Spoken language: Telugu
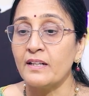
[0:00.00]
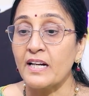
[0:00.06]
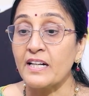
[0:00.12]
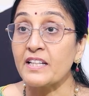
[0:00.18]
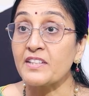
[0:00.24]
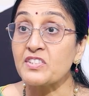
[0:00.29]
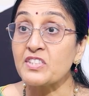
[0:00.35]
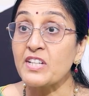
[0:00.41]

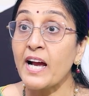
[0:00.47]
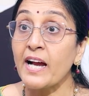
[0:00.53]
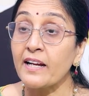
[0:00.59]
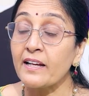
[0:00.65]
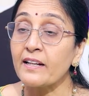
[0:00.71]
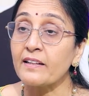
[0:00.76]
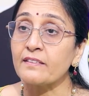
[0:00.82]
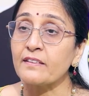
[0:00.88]
అంటే
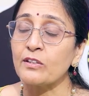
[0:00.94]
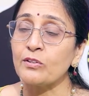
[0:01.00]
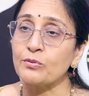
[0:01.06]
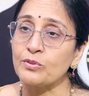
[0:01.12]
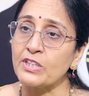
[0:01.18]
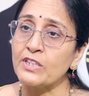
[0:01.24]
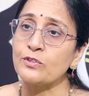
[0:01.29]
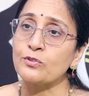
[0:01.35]

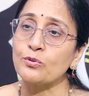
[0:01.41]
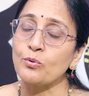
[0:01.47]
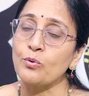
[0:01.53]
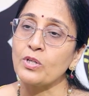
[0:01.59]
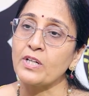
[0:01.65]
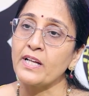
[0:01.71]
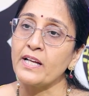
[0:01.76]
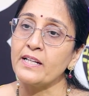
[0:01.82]
జాగ్రత్తలు
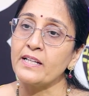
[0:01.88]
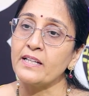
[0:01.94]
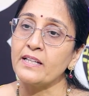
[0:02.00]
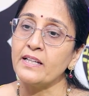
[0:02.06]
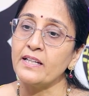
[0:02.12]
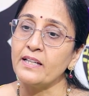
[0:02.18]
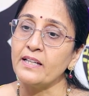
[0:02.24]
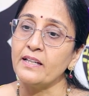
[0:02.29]

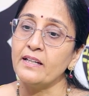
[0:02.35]
తీసుకోవటానికి